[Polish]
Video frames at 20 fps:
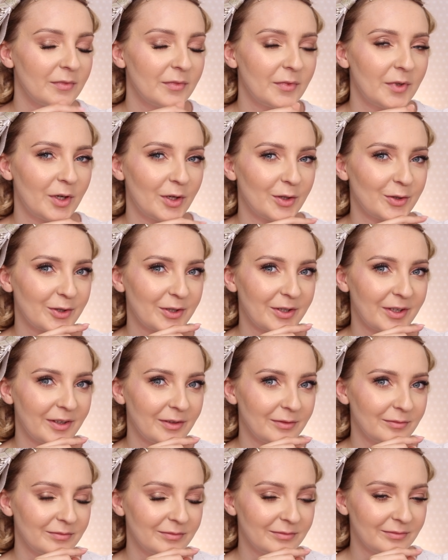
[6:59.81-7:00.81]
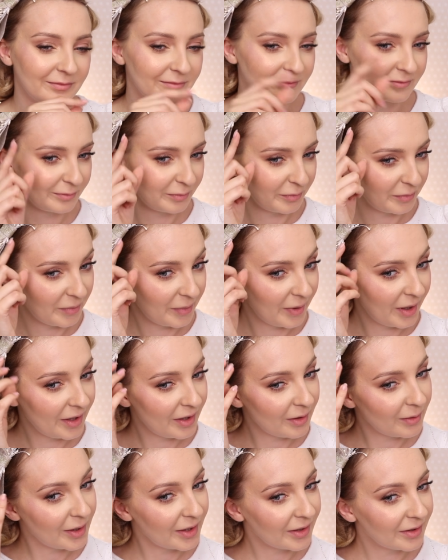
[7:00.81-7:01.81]
troszkę
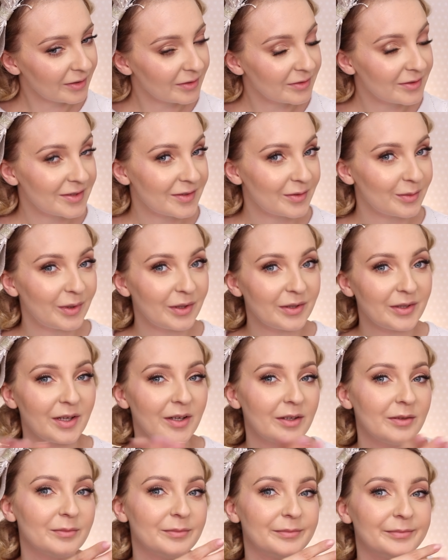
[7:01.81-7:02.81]
perełek, złota.